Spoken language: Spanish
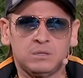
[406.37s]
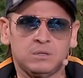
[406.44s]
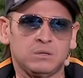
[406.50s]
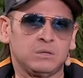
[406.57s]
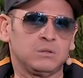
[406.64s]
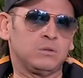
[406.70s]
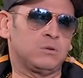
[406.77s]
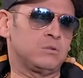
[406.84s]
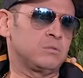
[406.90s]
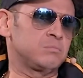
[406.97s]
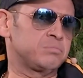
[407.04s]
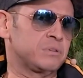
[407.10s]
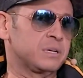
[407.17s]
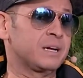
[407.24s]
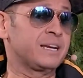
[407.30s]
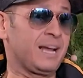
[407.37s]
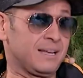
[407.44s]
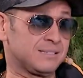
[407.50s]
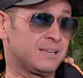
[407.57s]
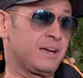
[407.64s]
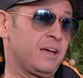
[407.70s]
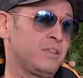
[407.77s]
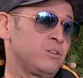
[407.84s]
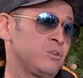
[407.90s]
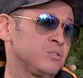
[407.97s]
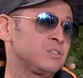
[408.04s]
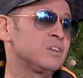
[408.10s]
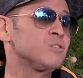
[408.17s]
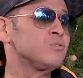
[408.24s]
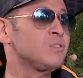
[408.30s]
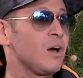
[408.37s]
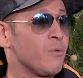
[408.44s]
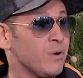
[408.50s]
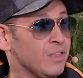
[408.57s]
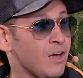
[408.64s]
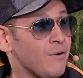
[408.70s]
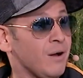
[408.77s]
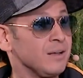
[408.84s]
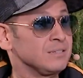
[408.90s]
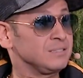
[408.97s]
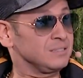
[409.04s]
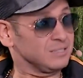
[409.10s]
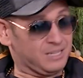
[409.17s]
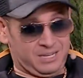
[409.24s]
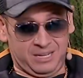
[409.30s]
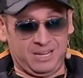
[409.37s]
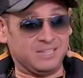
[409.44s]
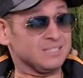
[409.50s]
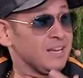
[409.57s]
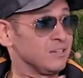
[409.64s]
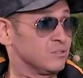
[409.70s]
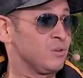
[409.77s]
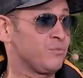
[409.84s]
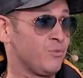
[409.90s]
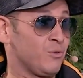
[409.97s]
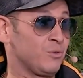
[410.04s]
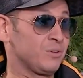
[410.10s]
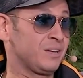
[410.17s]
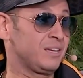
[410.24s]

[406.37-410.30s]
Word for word: Y no, pues, gracias a Dios tengo una buena base que es el saxofón